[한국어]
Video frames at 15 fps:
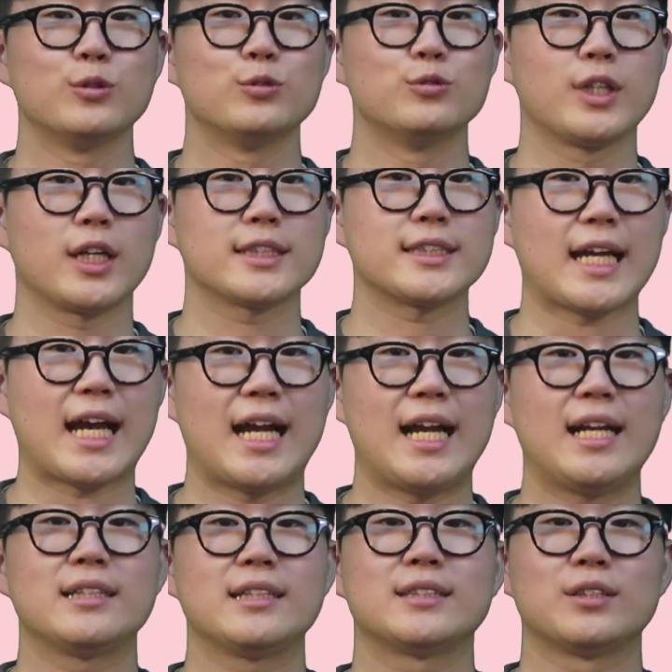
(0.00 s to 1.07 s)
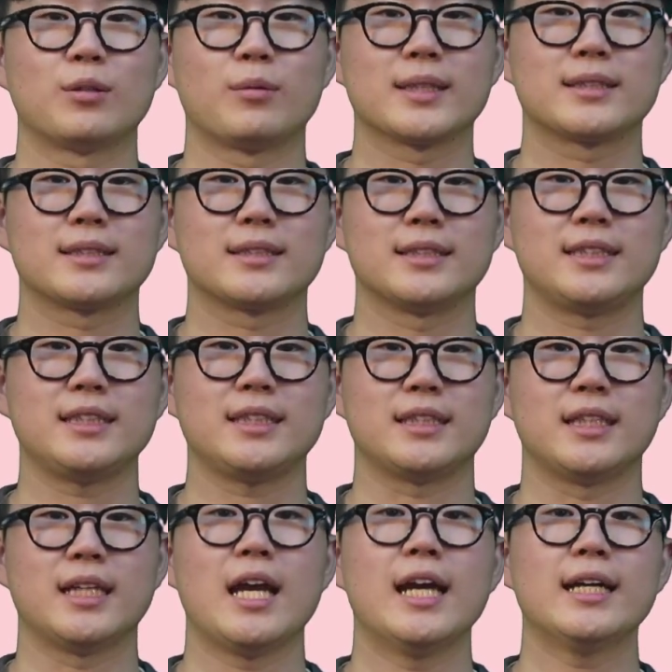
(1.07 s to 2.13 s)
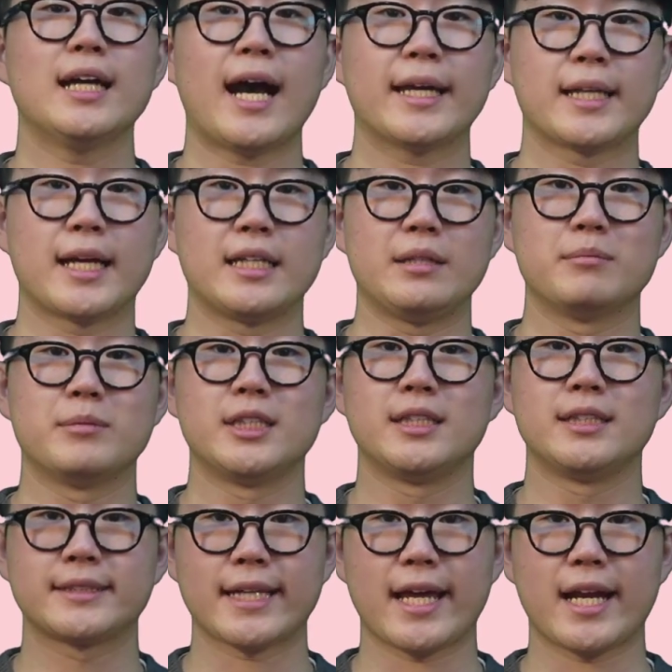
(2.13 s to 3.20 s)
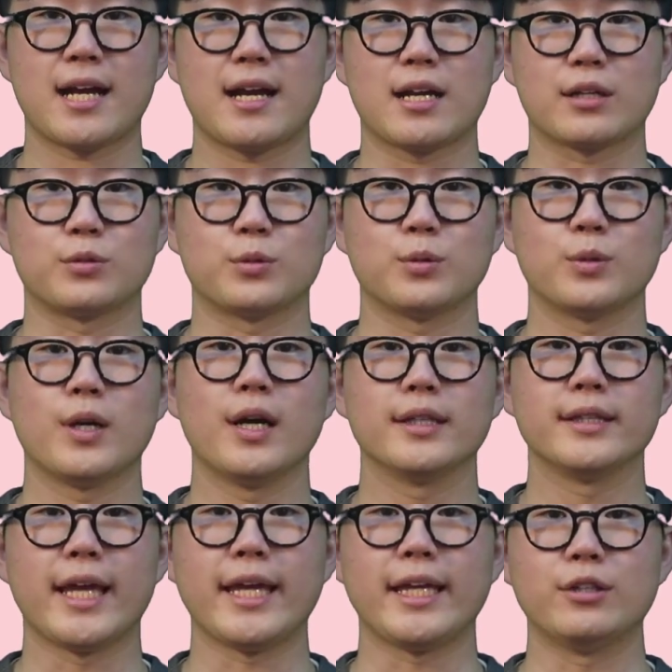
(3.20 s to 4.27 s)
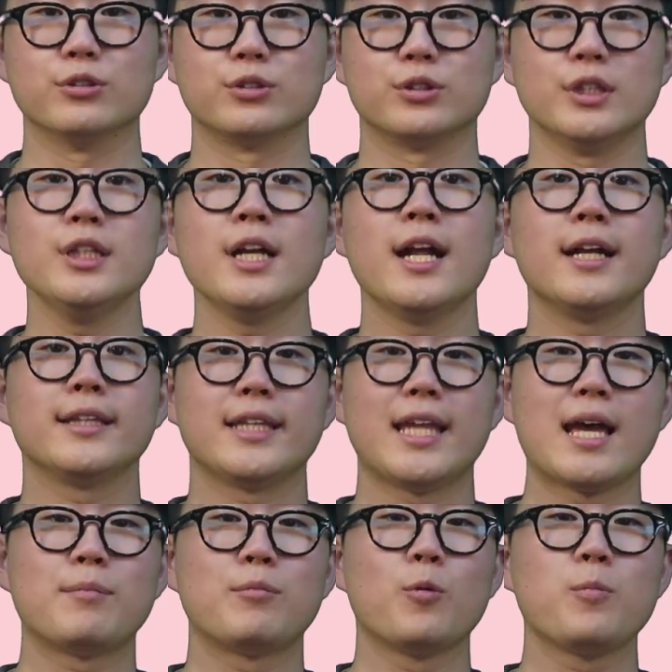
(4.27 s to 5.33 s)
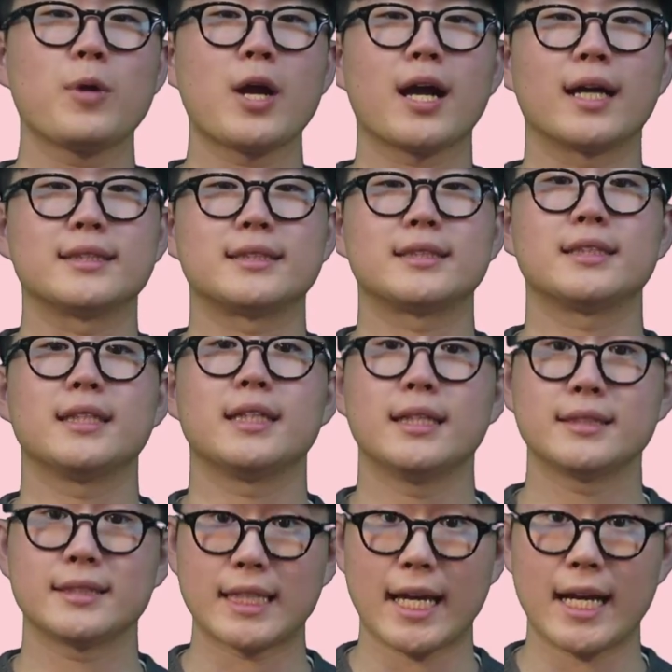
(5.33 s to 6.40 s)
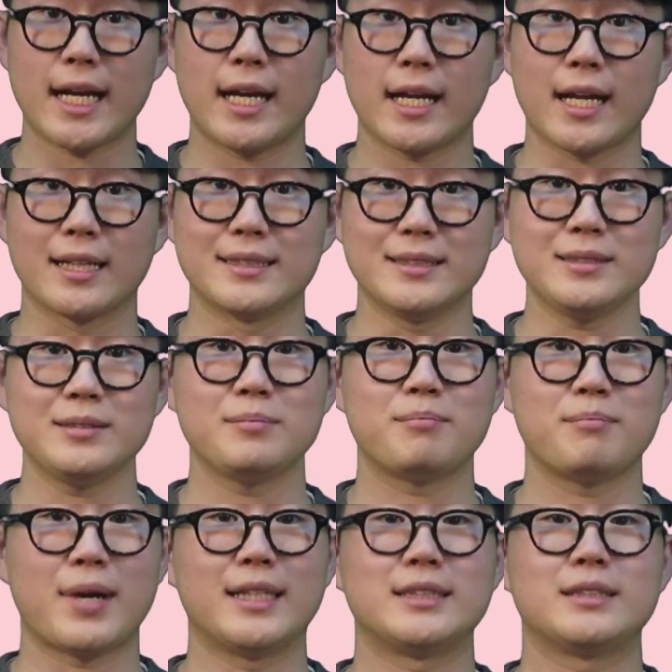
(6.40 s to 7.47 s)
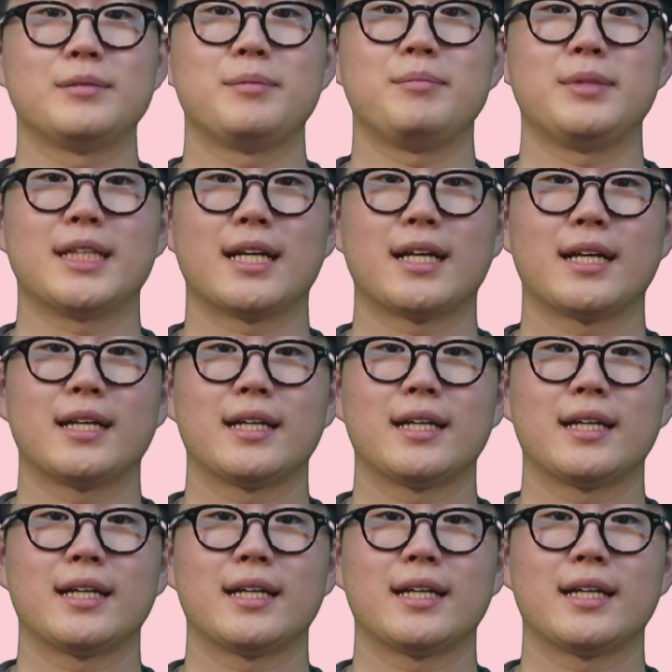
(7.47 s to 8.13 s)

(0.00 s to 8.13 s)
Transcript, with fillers: 우리가 잘 들어왔듯이 하나님을 사랑하고 내 이웃을 내 몸과 같이 사랑하라는 말씀입니다.